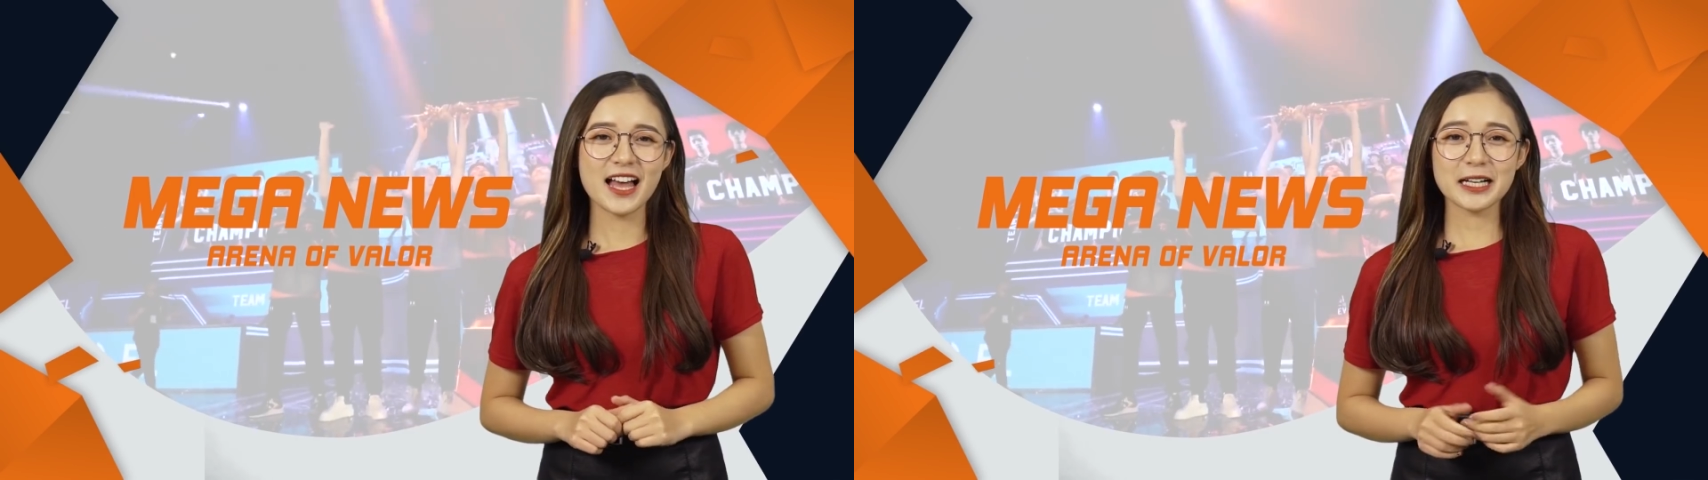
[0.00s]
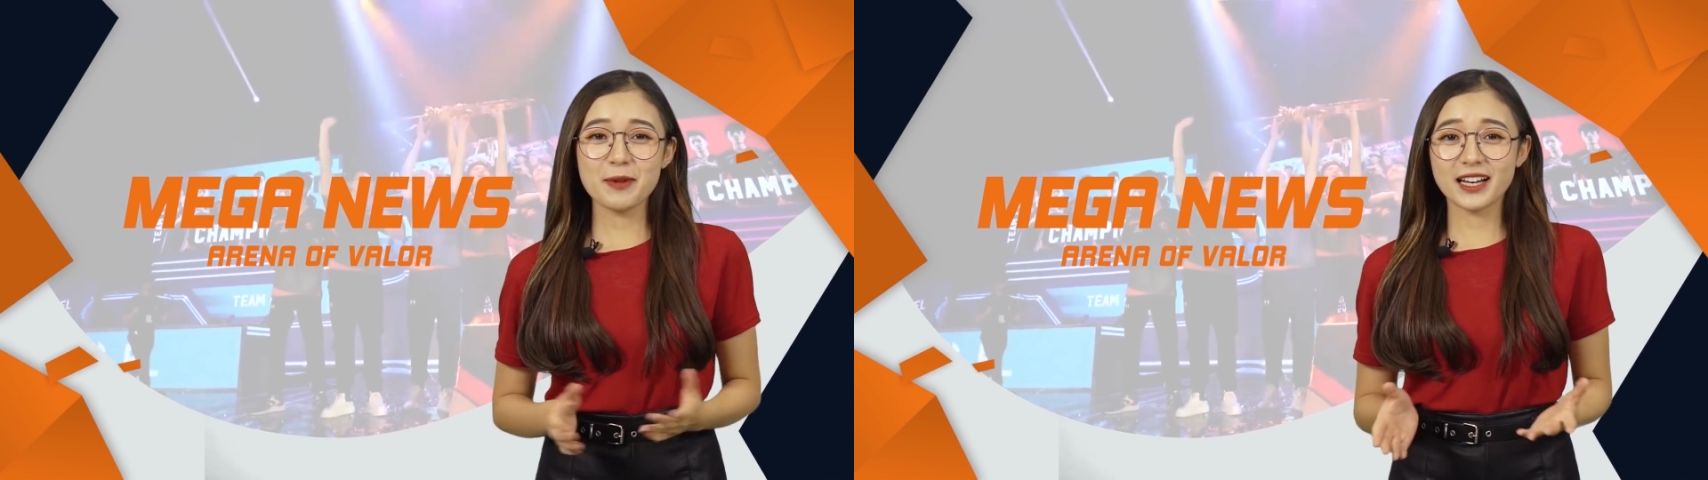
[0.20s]

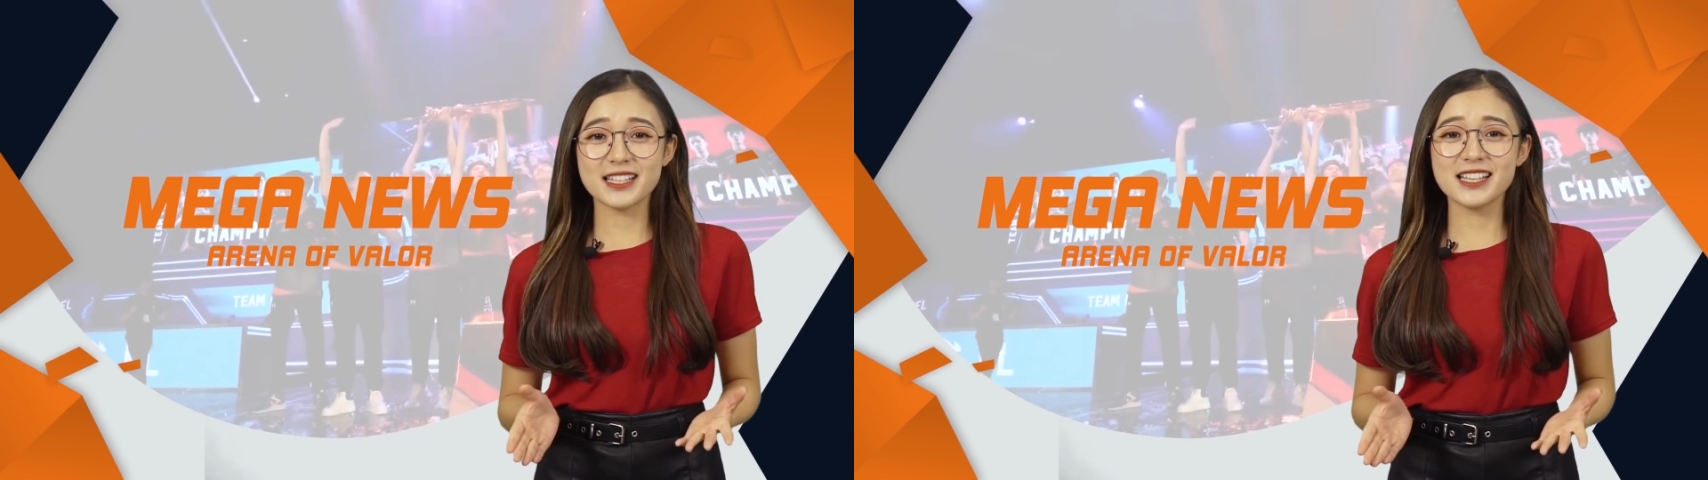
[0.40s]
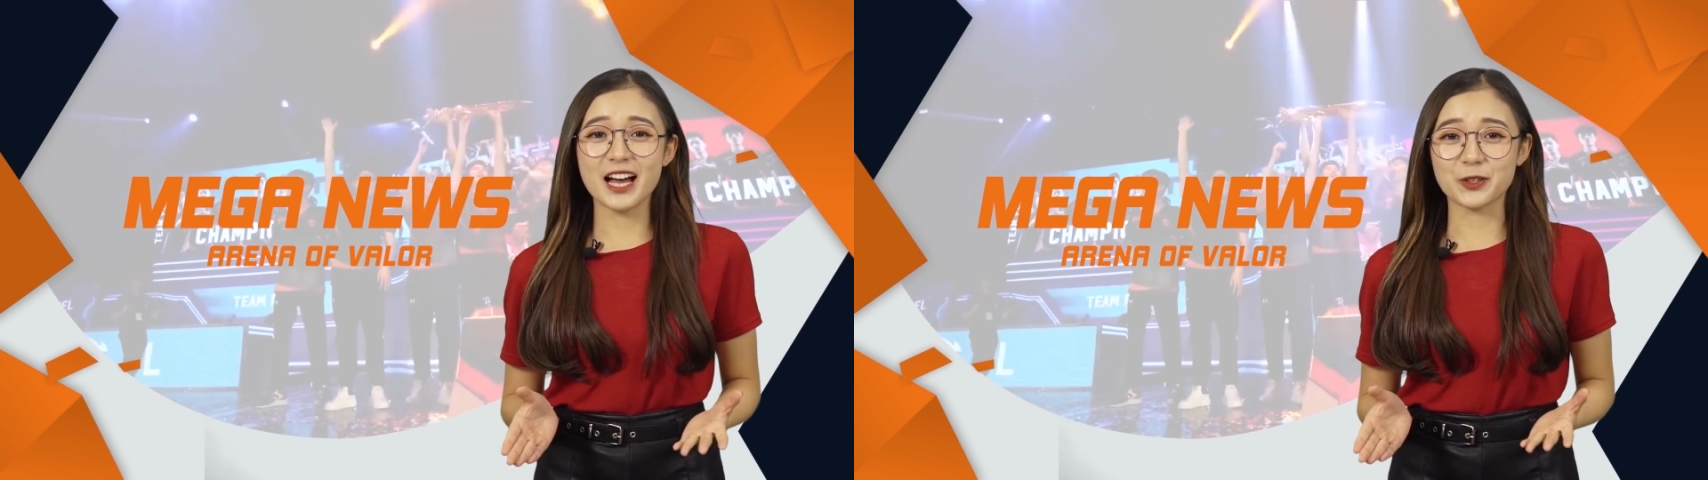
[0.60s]
Các bạn
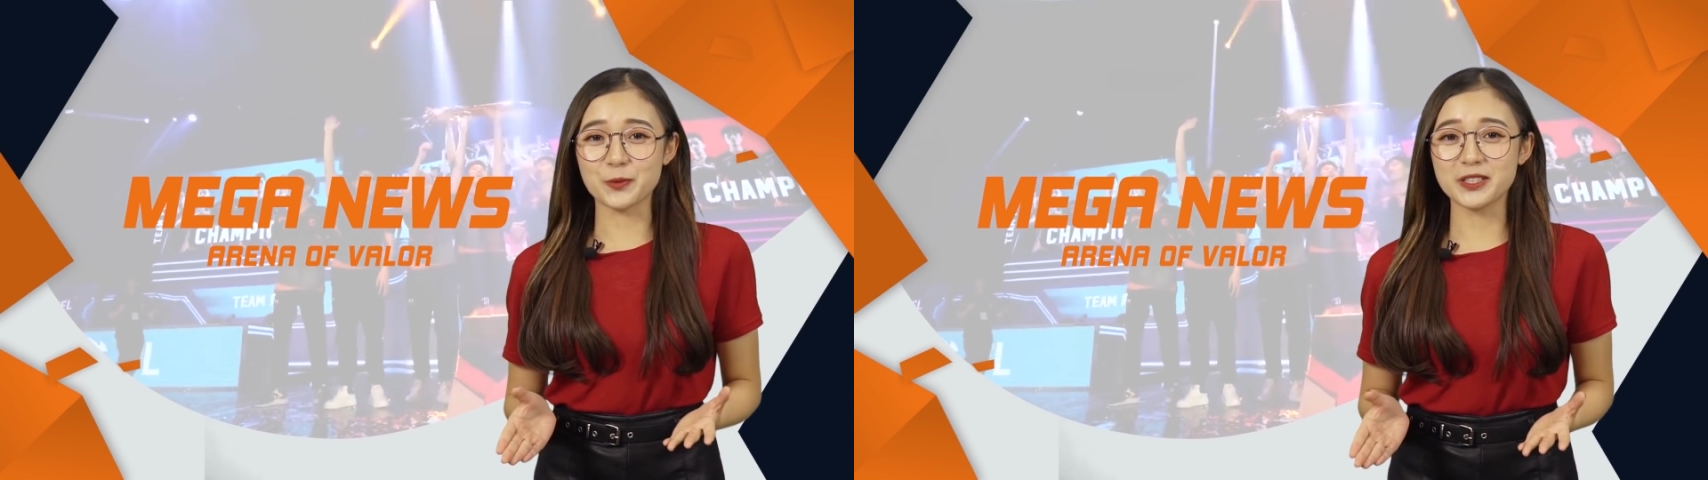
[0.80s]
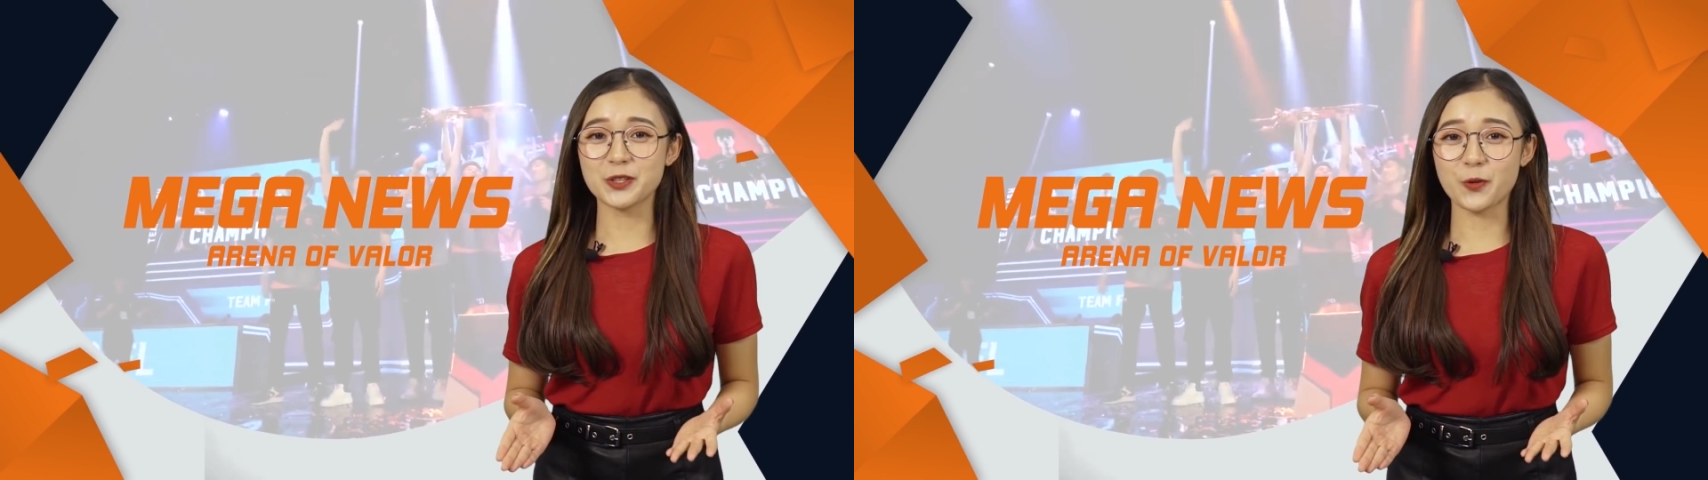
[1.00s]
khán giả
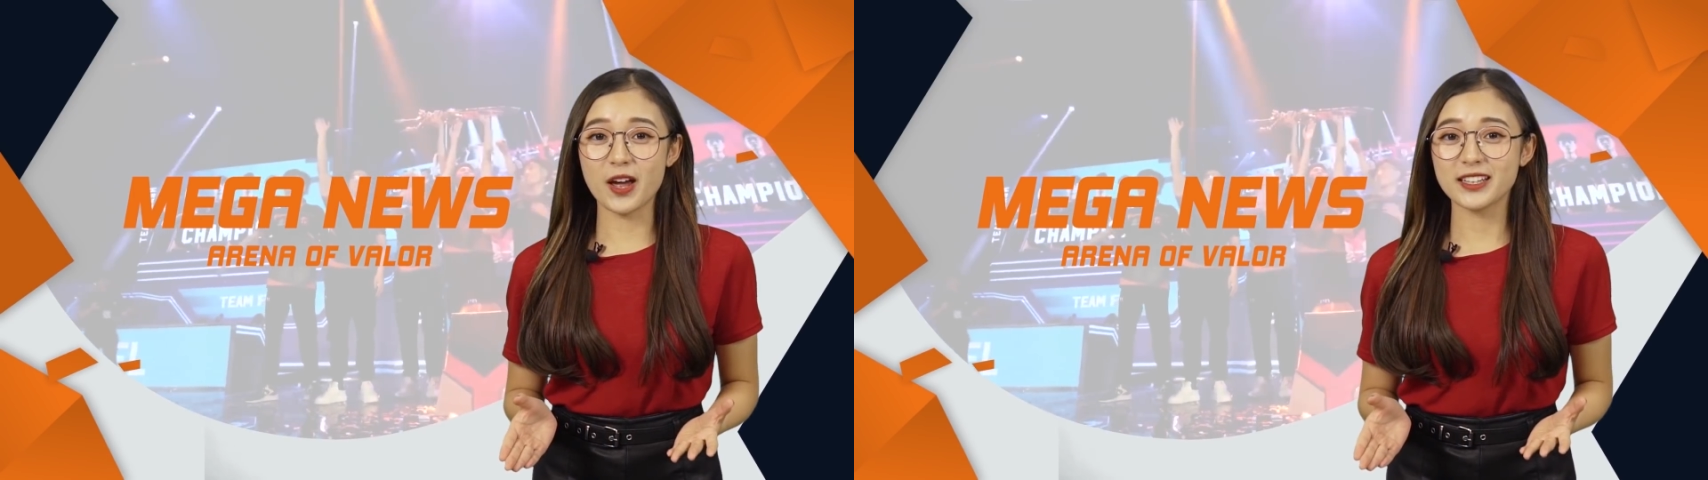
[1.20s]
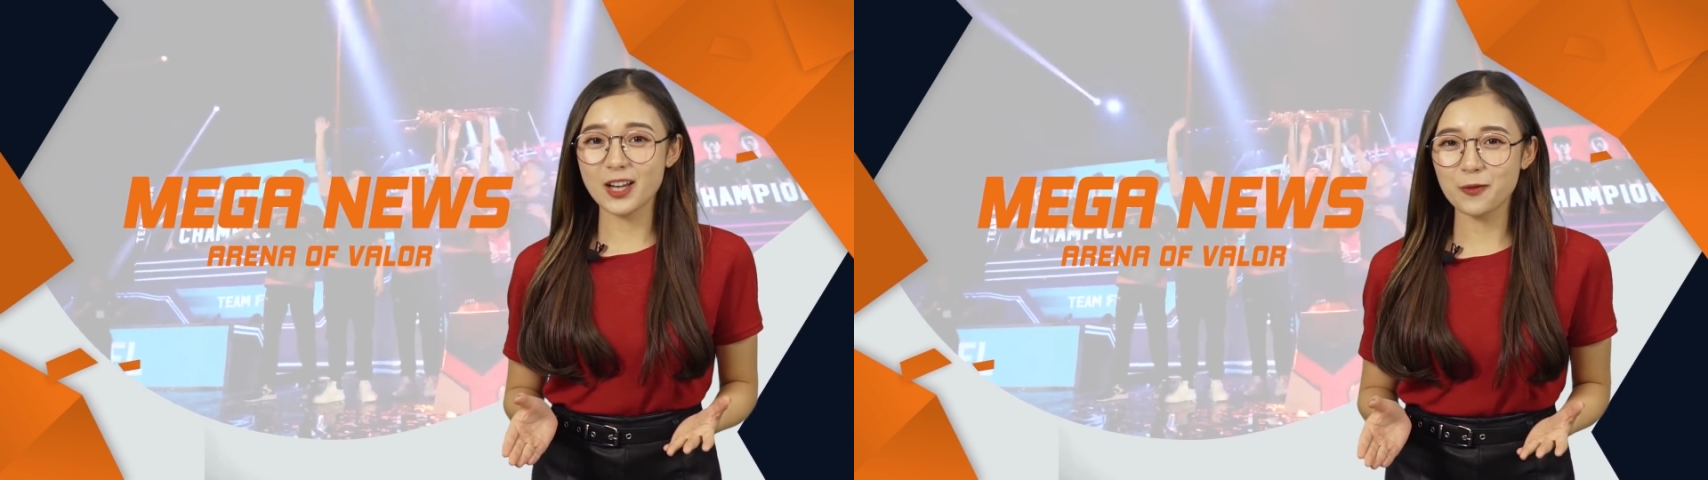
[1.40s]
cũng đừng
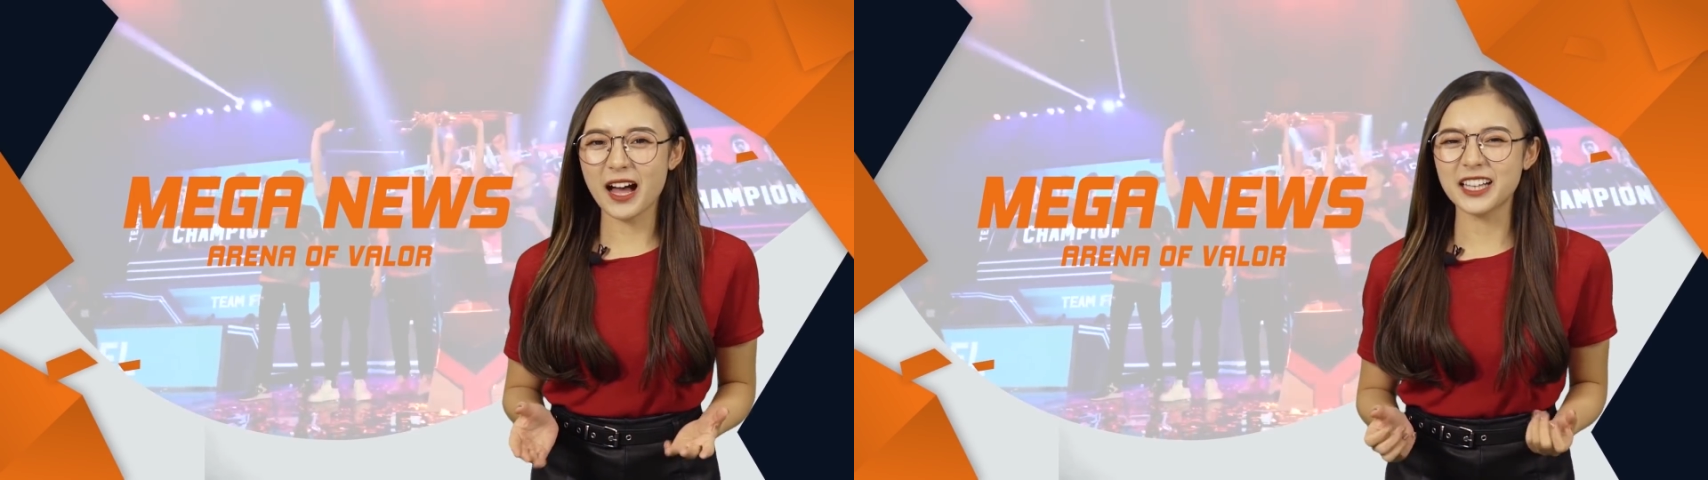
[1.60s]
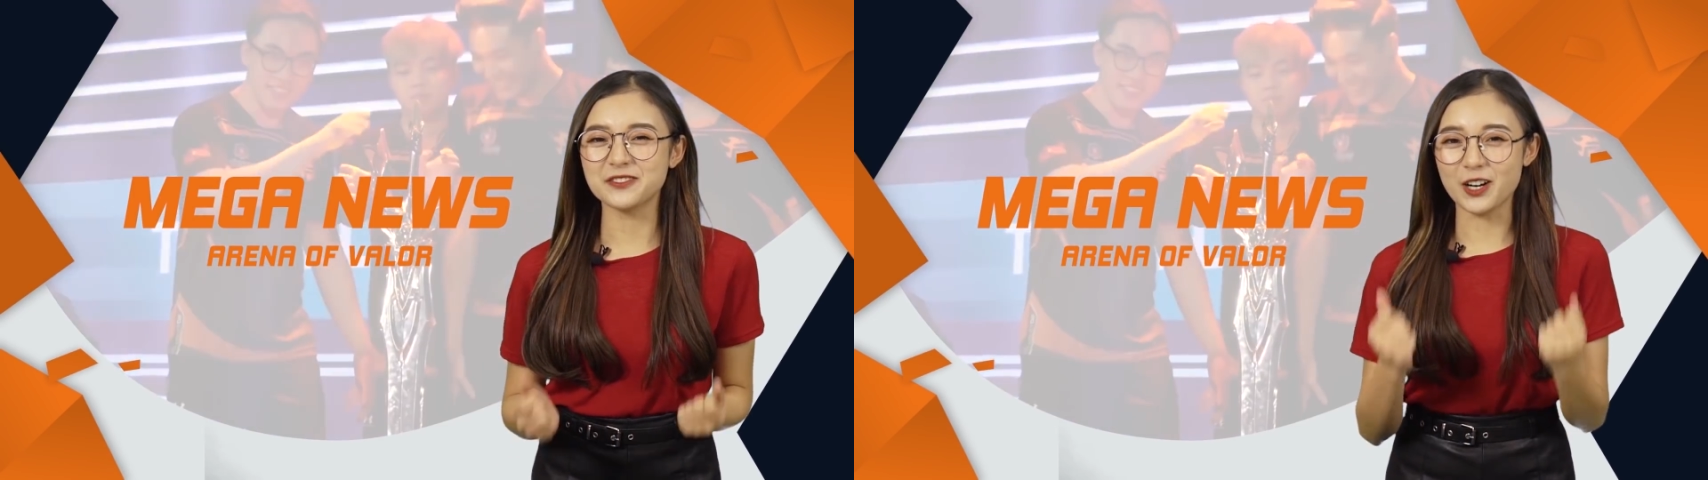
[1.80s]
quên đồng
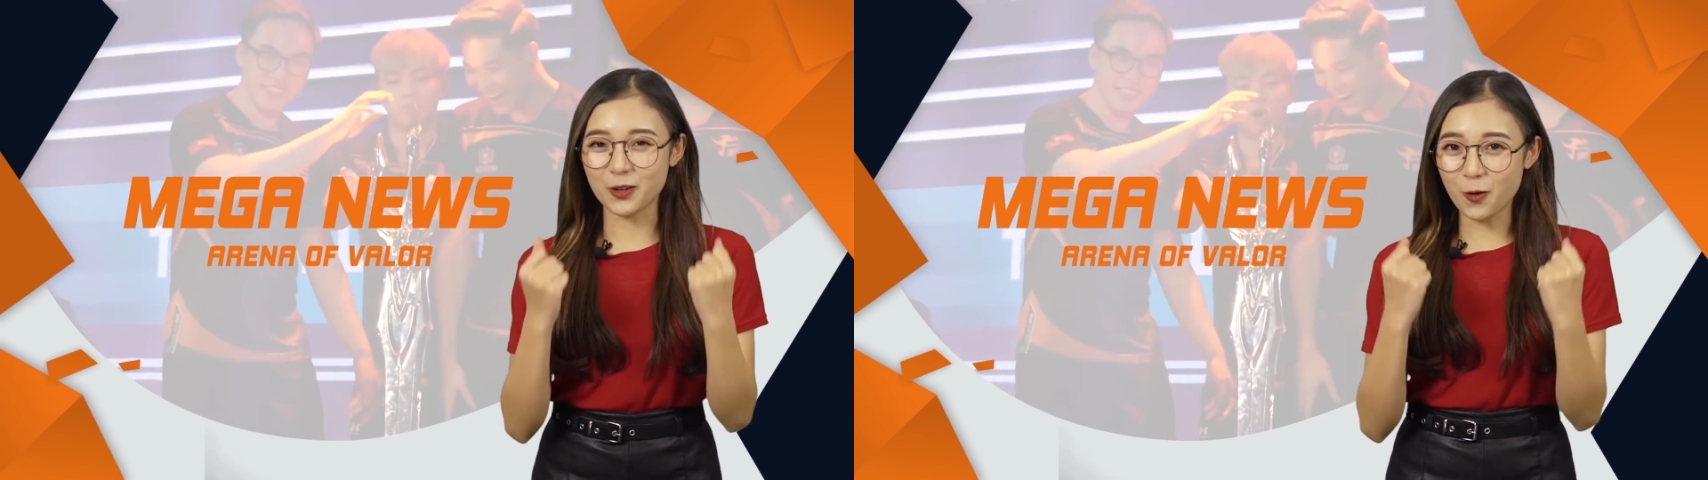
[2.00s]
hành và